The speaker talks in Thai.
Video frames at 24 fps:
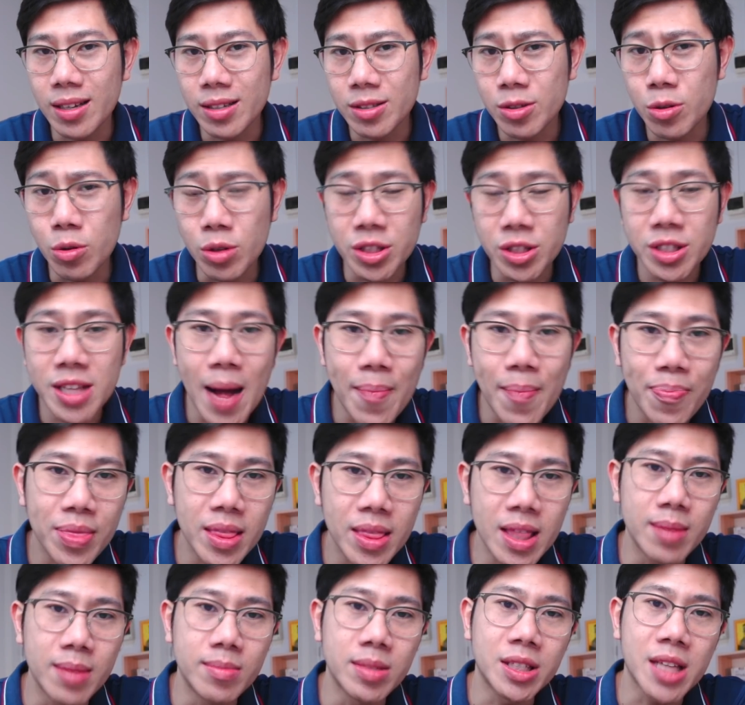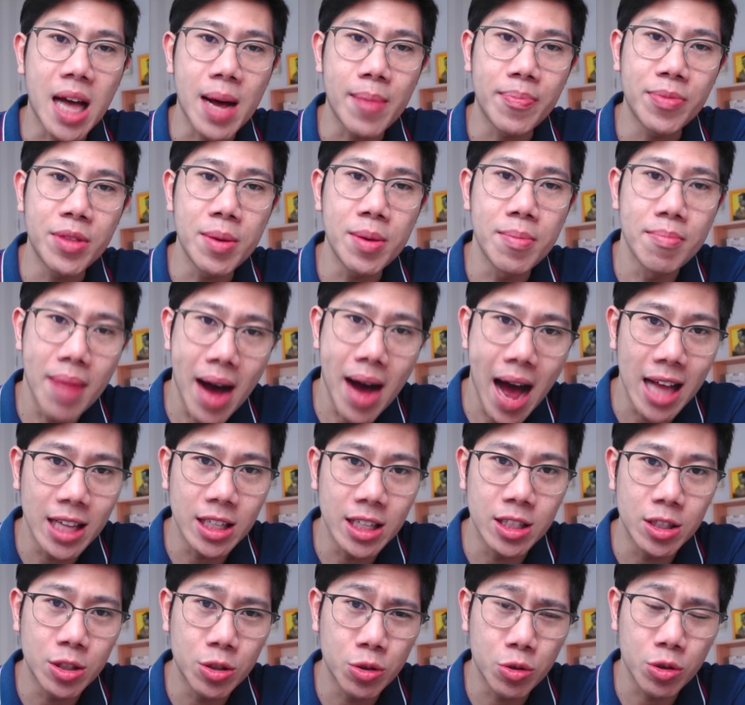ดูดซับดึมซับดิมาน
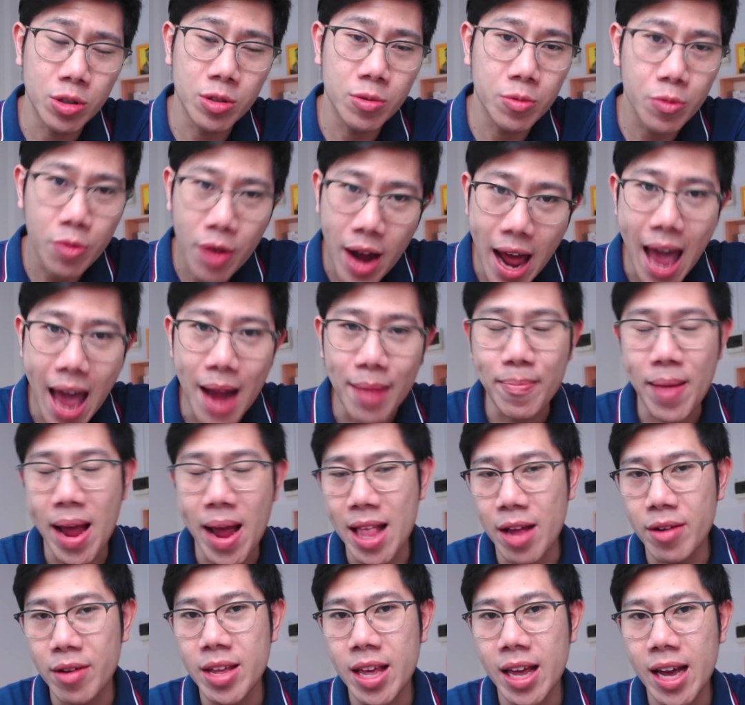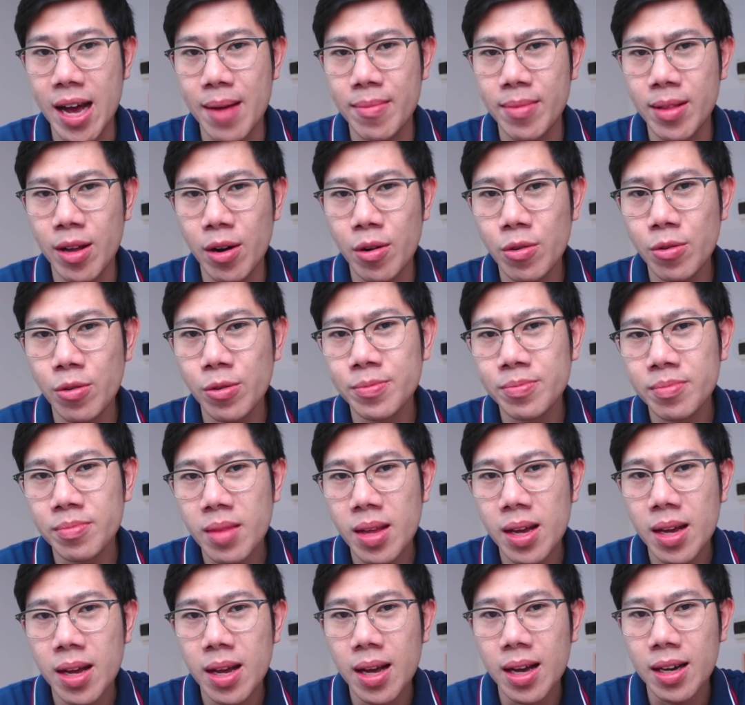ชุดแรกไปแล้วเนี่ยครับแล้ว
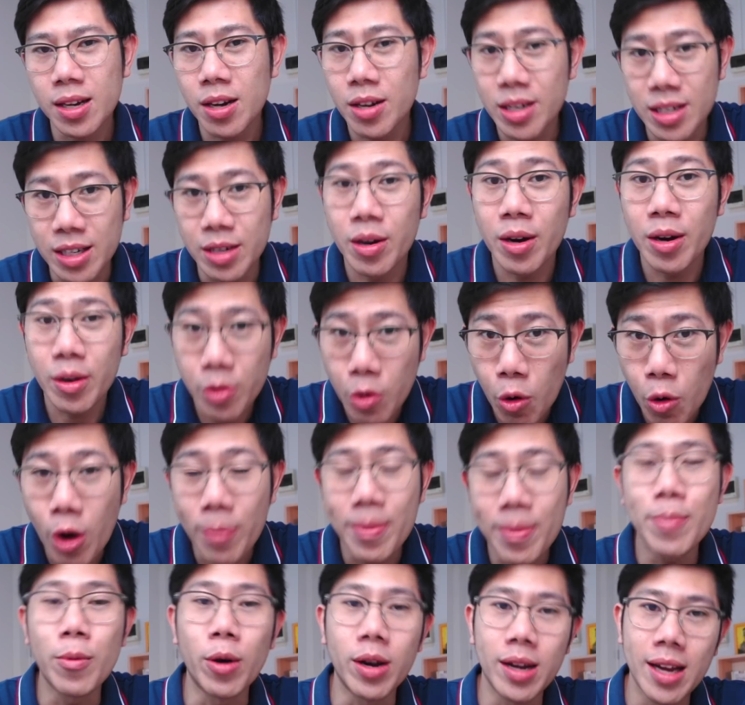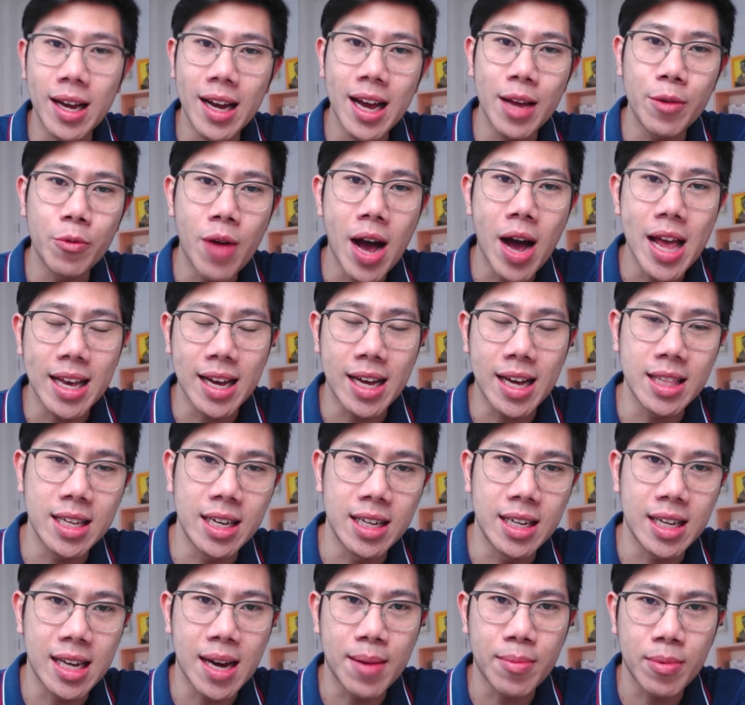ก็คือว่าโกยไปหมดแล้วกันว่าอย่างนั้น
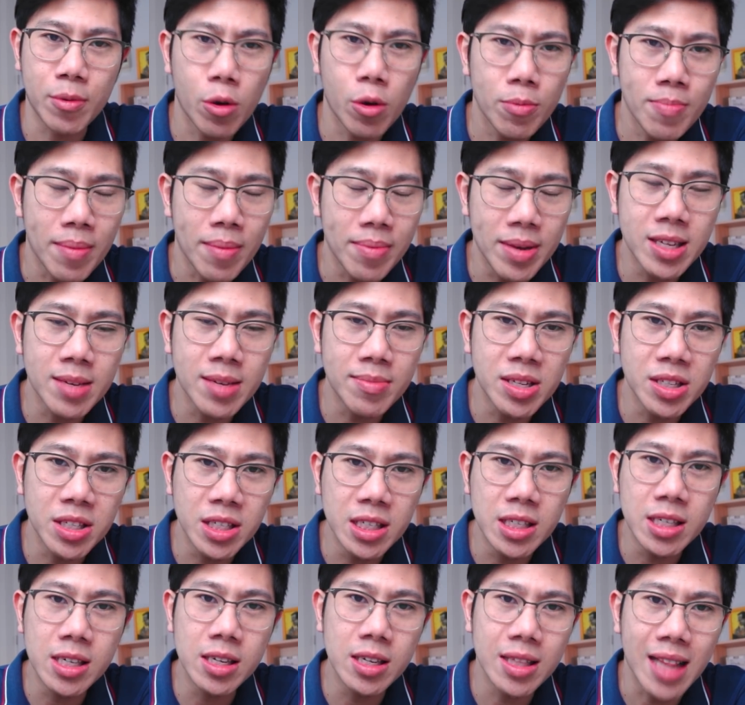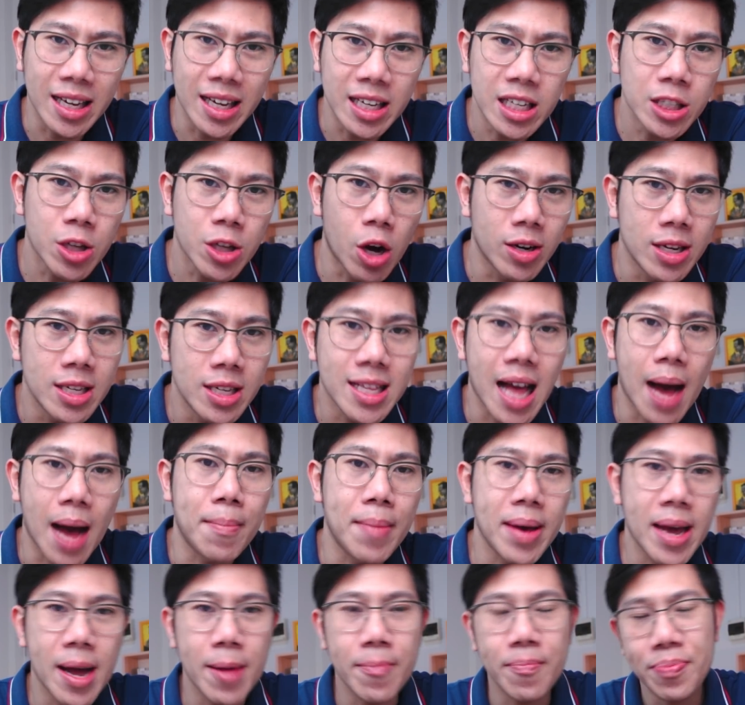เถิดนะครับคนแบบนี้จะมาซื้อหลังที่สองหรือม
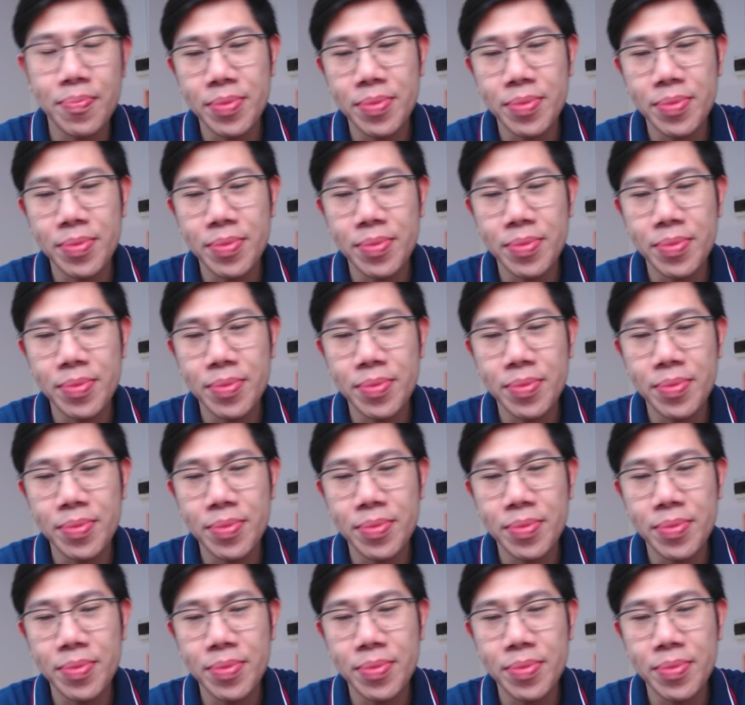ไหมครับ